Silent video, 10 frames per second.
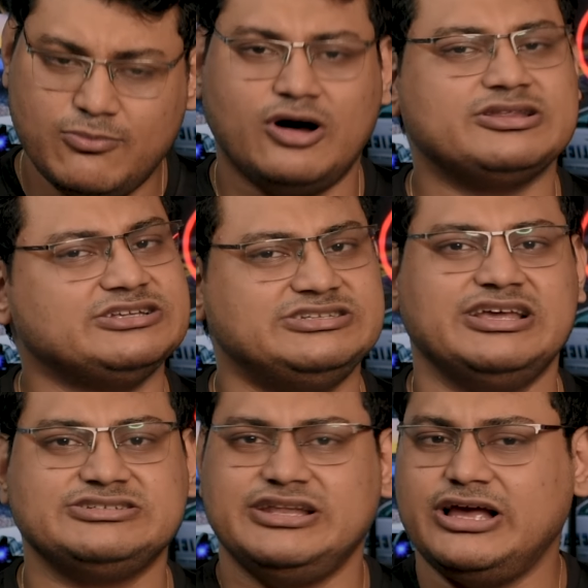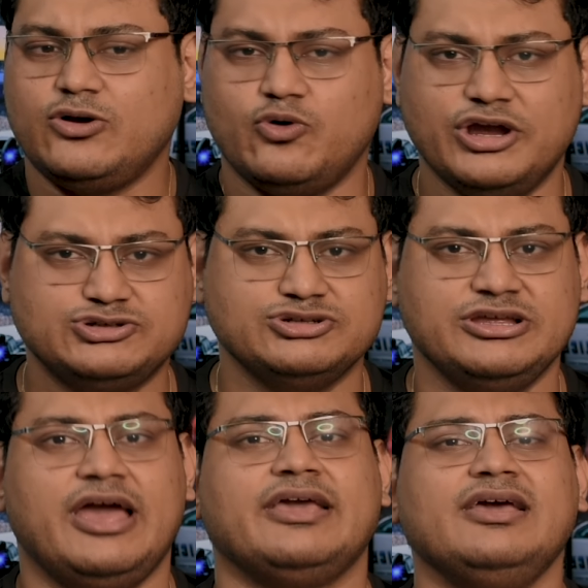बहुत अच्छे से चलेगा कोई इशूज
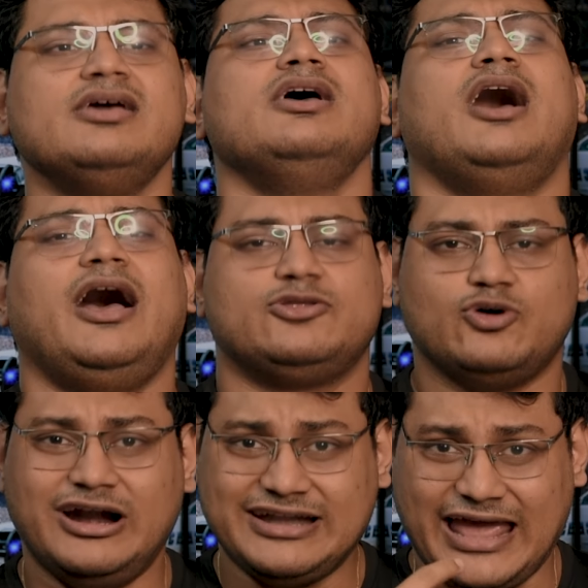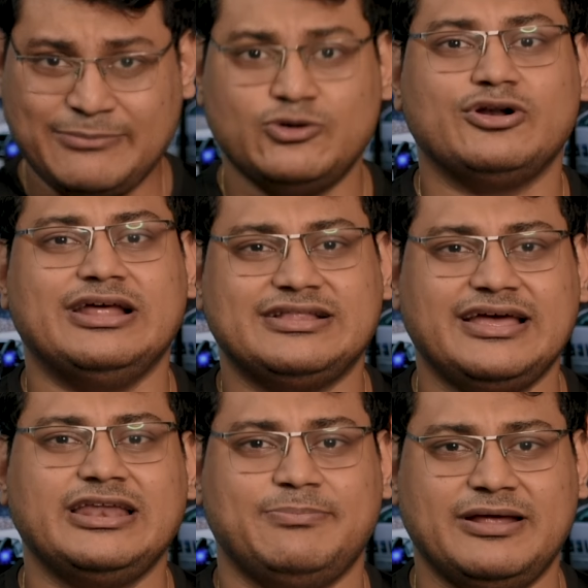नहीं आएंगे हाँ थोड़ा टाइम लोग लेता
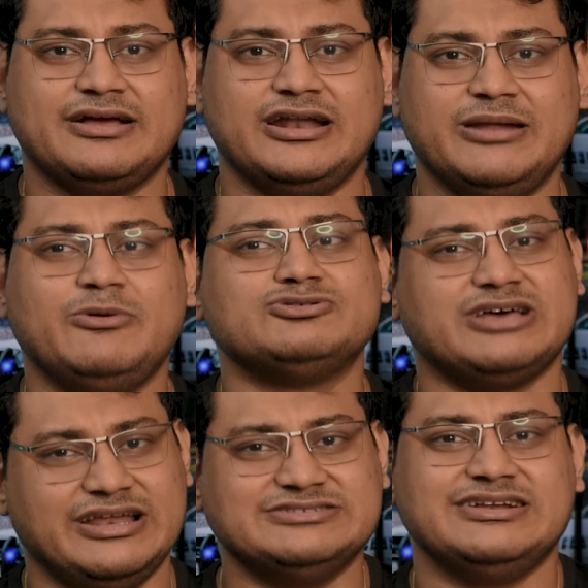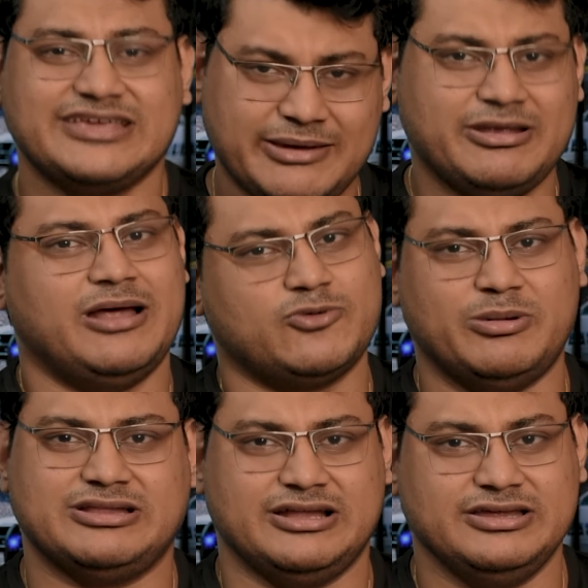है रिपेयर करने में उसका रीजन क्या है मैंने आपको
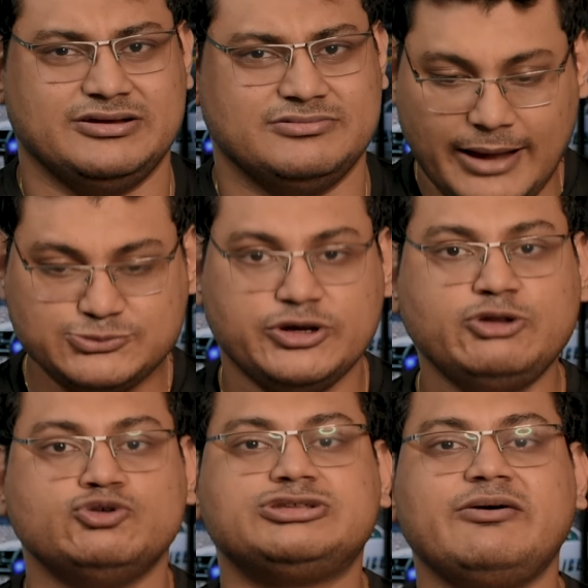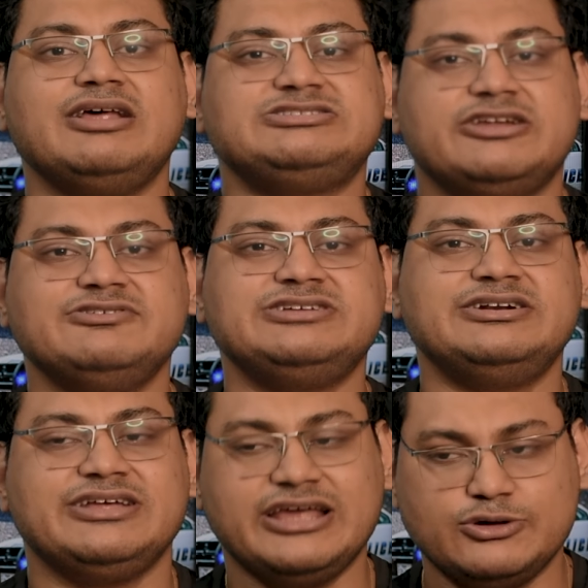बता दिया अब जो ये दूसरा वाला सर्विस
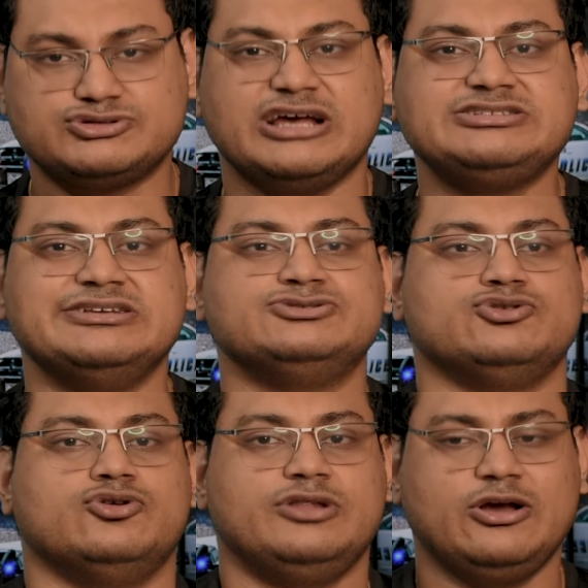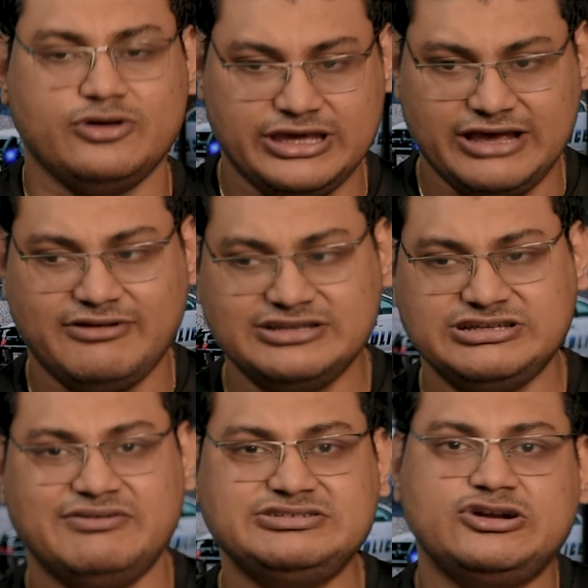सेंटर है उसका सीन सुनो देखो ये वाला
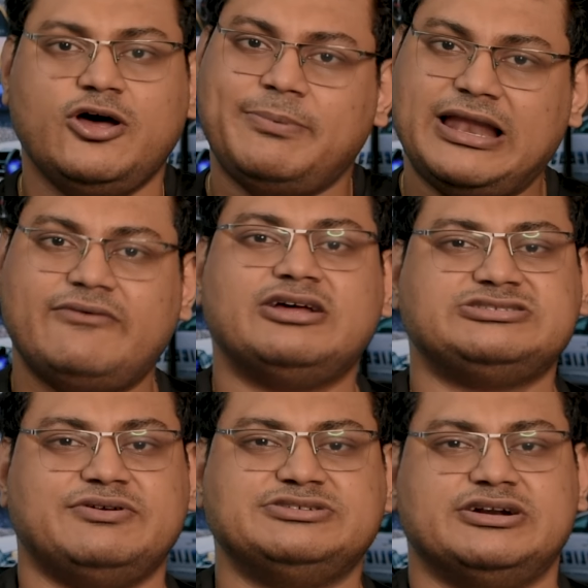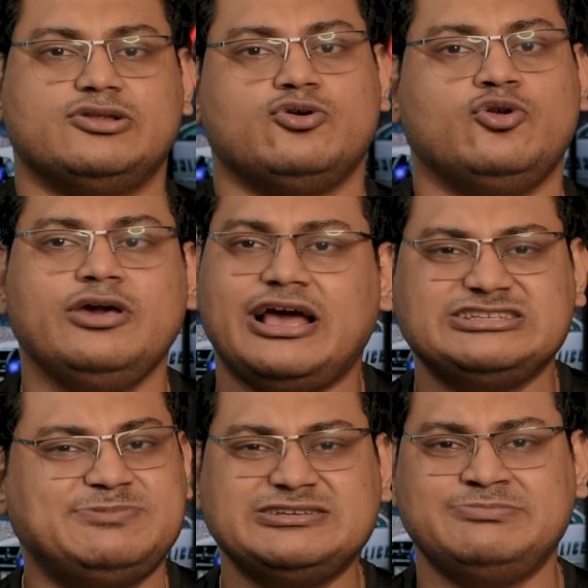सर्विस सेंटर और पहला वाला सर्विस सेंटर दोनों ही
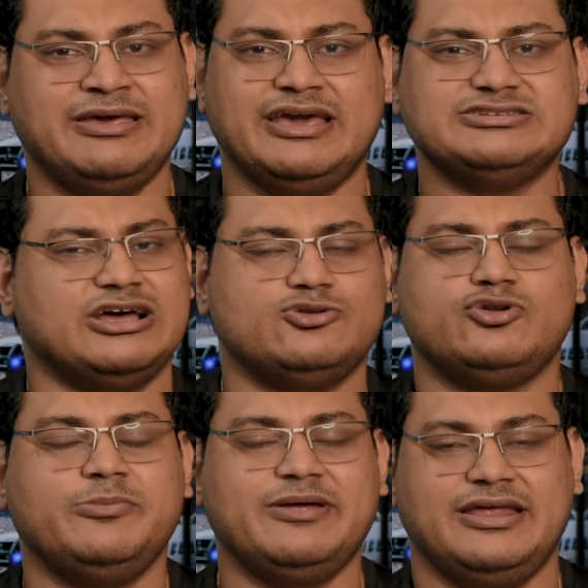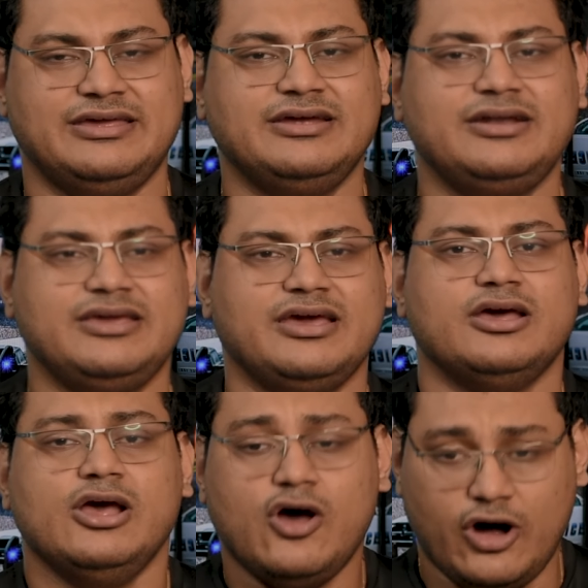आसपास में ही है ज्यादा दूरी पे नहीं है ठीक
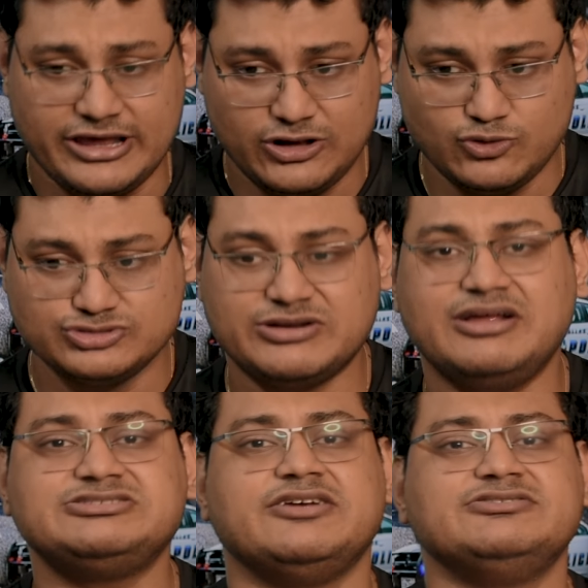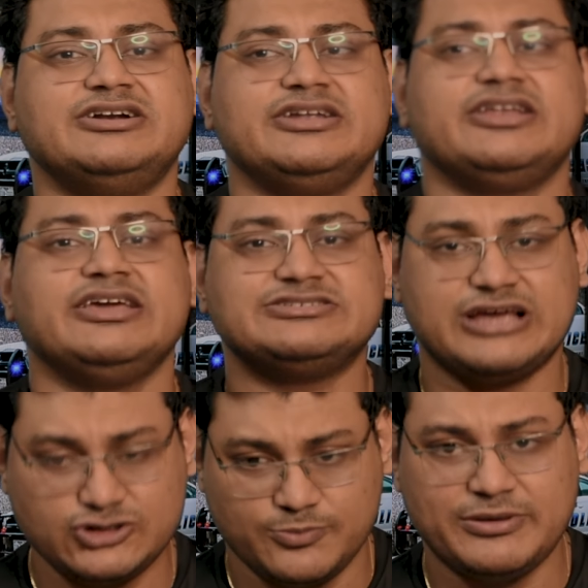है और ये जो दूसरा वाला सर्विस सेंटर है
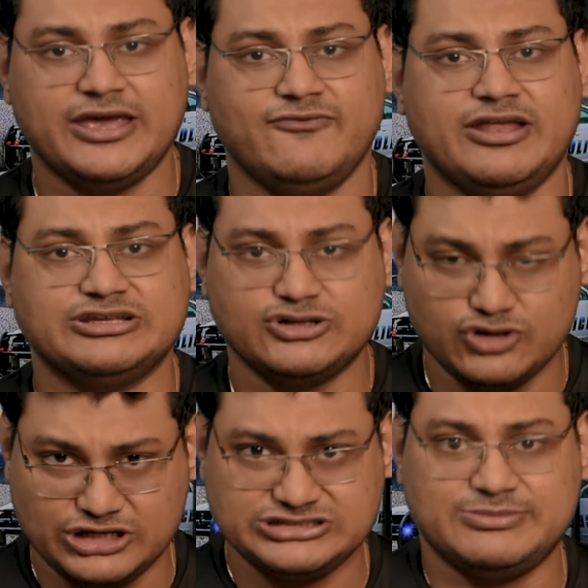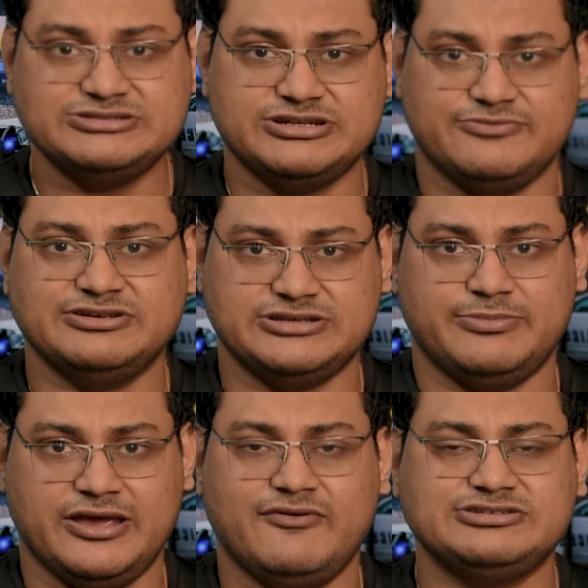इसका जो बिहेवियर इसका जो कस्टमर सर्विस है
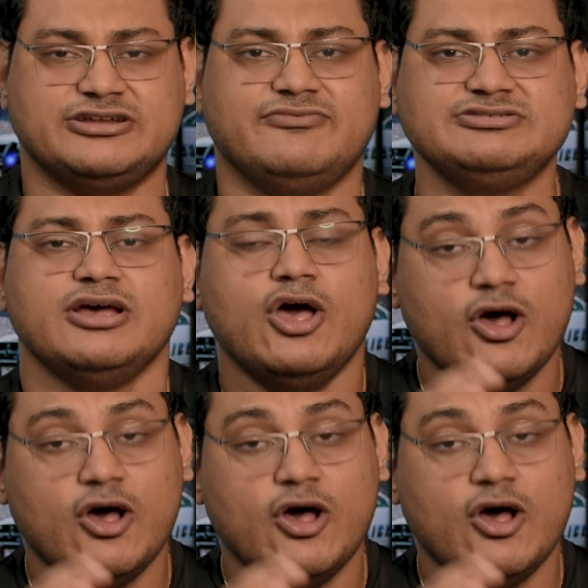बिहेवियर सर्विस